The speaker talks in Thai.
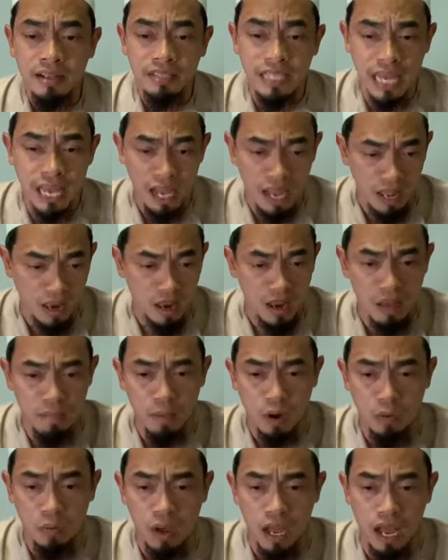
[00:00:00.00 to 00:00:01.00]
แต่อัลลอฮ์
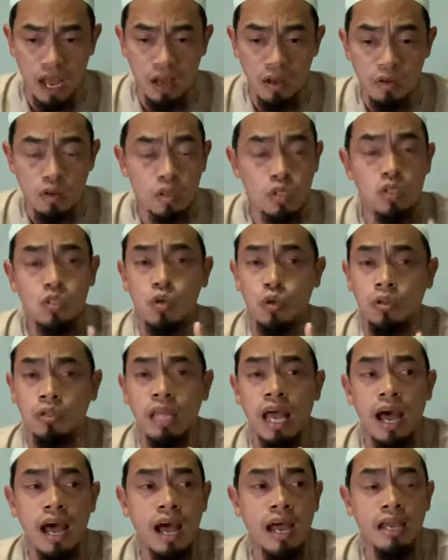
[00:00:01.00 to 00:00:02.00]
บอกว่าสุด
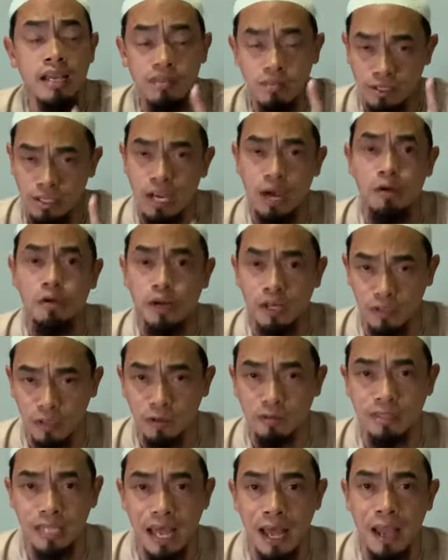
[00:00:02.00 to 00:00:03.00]
ท้ายเจ้าก็
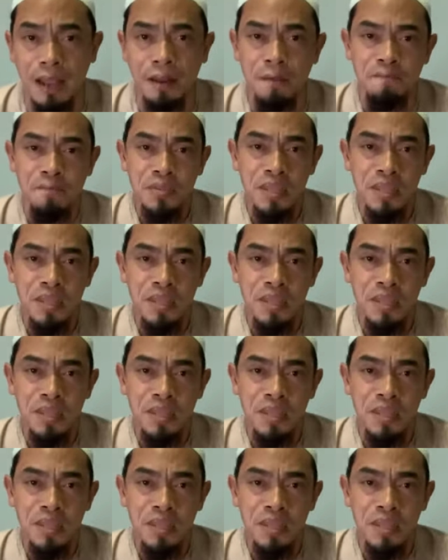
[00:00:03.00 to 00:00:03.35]
ต้องตาย